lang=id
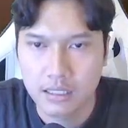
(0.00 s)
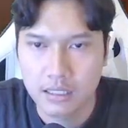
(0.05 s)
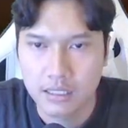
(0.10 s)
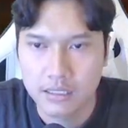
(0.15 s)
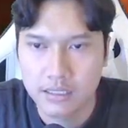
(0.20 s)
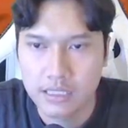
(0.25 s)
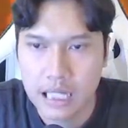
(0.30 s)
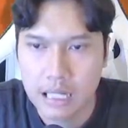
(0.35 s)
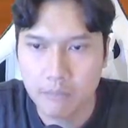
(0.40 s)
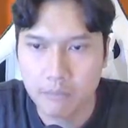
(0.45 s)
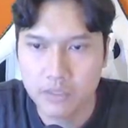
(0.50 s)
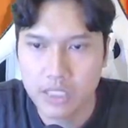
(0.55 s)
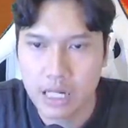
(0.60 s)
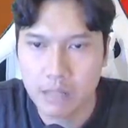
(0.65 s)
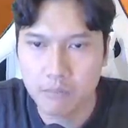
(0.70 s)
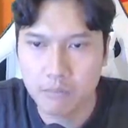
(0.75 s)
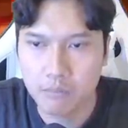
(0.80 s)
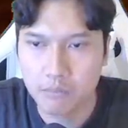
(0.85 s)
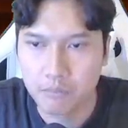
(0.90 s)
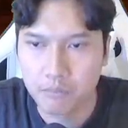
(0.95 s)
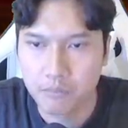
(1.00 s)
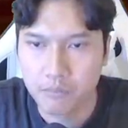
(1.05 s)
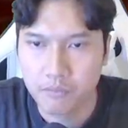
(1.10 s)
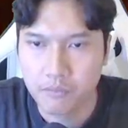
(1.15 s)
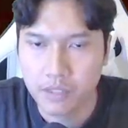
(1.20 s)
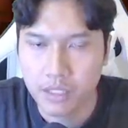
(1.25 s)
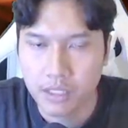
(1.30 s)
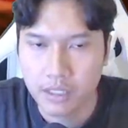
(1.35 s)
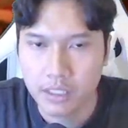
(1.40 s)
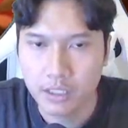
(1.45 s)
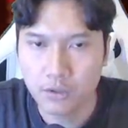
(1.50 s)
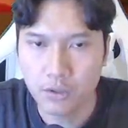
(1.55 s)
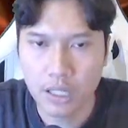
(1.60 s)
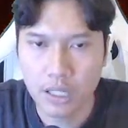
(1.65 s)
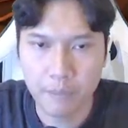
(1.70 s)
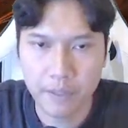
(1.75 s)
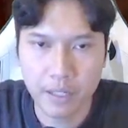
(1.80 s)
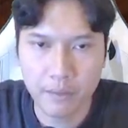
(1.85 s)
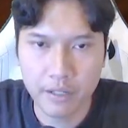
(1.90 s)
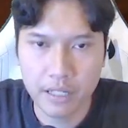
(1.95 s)
Jam-jam itu
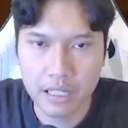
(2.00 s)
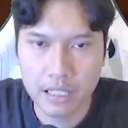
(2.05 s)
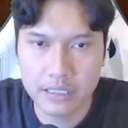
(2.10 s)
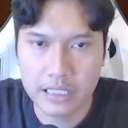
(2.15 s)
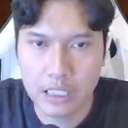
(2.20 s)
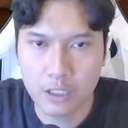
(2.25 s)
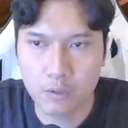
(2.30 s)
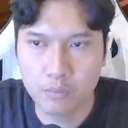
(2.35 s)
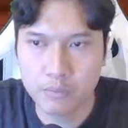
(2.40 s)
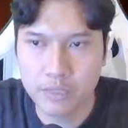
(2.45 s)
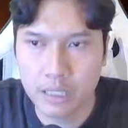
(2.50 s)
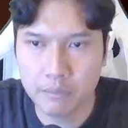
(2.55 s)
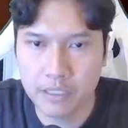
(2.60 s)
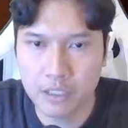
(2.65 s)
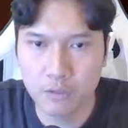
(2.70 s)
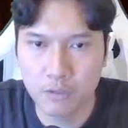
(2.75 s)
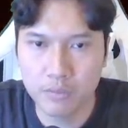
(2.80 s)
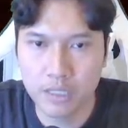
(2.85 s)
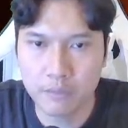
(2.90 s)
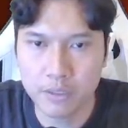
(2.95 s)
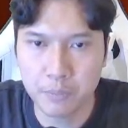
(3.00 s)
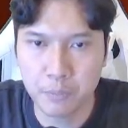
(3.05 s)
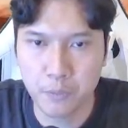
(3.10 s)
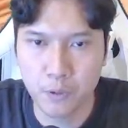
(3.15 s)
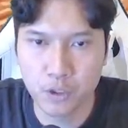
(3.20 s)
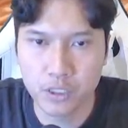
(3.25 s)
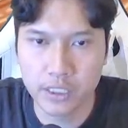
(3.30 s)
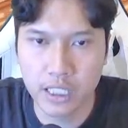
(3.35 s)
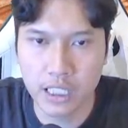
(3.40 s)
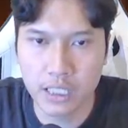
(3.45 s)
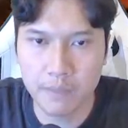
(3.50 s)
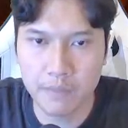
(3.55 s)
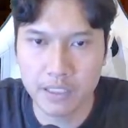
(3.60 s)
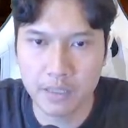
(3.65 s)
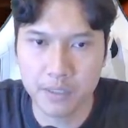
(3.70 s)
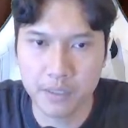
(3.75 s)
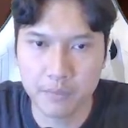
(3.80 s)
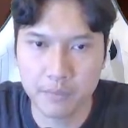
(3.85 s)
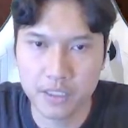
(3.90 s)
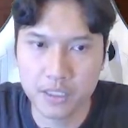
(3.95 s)
apa namanya? Jarum jam, jarum jam 10.35
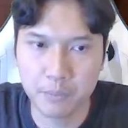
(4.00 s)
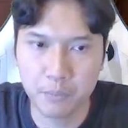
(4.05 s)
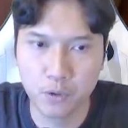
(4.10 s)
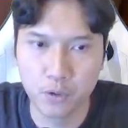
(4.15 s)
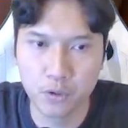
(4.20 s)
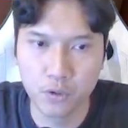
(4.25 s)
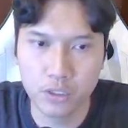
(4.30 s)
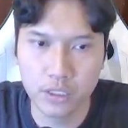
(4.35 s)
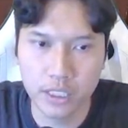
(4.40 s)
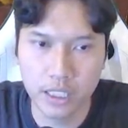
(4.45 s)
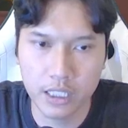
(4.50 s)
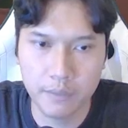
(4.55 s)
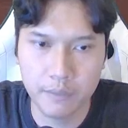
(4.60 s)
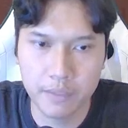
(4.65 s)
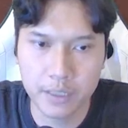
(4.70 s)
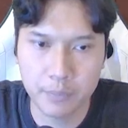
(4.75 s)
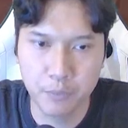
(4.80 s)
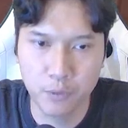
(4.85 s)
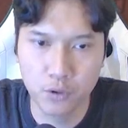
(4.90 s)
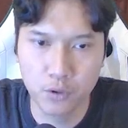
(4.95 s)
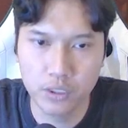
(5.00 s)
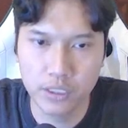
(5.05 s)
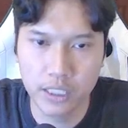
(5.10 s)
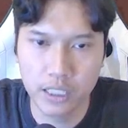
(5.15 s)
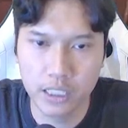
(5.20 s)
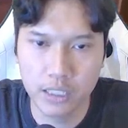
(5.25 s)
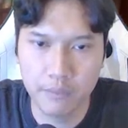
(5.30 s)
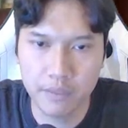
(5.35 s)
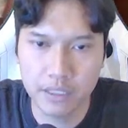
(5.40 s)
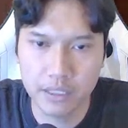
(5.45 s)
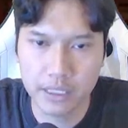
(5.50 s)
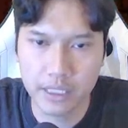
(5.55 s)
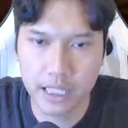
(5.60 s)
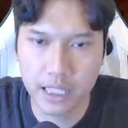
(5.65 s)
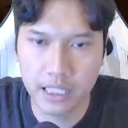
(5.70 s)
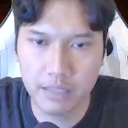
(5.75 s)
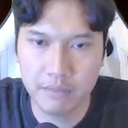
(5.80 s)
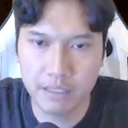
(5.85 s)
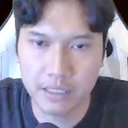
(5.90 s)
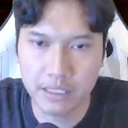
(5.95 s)
teman-teman. 10.35, 10.35, 35,
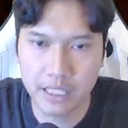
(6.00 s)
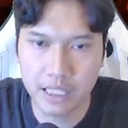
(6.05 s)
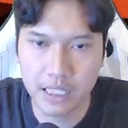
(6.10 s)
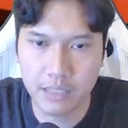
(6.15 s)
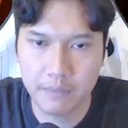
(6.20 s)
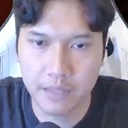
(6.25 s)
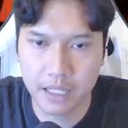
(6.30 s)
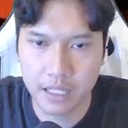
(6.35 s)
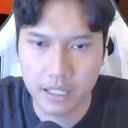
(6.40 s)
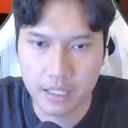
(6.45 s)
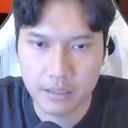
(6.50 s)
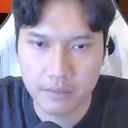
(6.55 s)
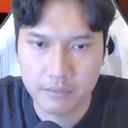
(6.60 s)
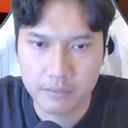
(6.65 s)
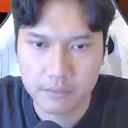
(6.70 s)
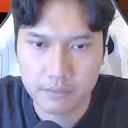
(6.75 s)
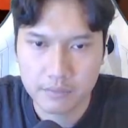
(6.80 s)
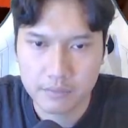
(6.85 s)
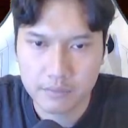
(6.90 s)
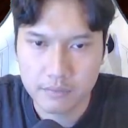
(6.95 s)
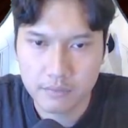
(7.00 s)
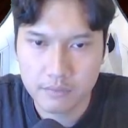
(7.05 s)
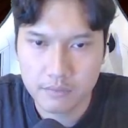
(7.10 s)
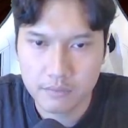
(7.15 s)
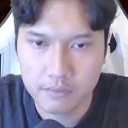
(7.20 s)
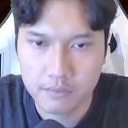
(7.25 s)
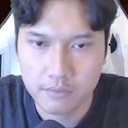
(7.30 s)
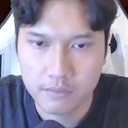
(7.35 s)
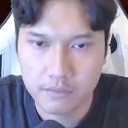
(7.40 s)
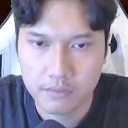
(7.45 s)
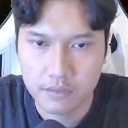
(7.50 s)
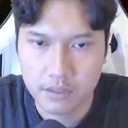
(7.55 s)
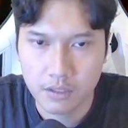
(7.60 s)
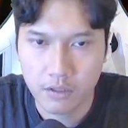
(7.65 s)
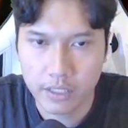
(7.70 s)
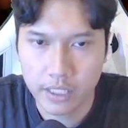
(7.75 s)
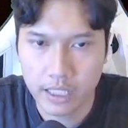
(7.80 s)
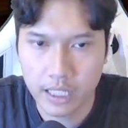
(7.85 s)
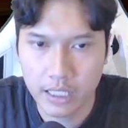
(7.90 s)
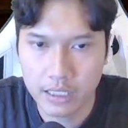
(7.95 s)
35. Oke,
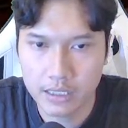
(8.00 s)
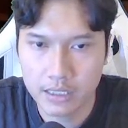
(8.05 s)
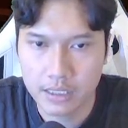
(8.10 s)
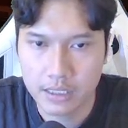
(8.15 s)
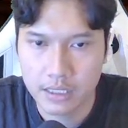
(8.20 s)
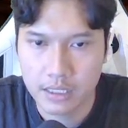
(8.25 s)
okay, nice.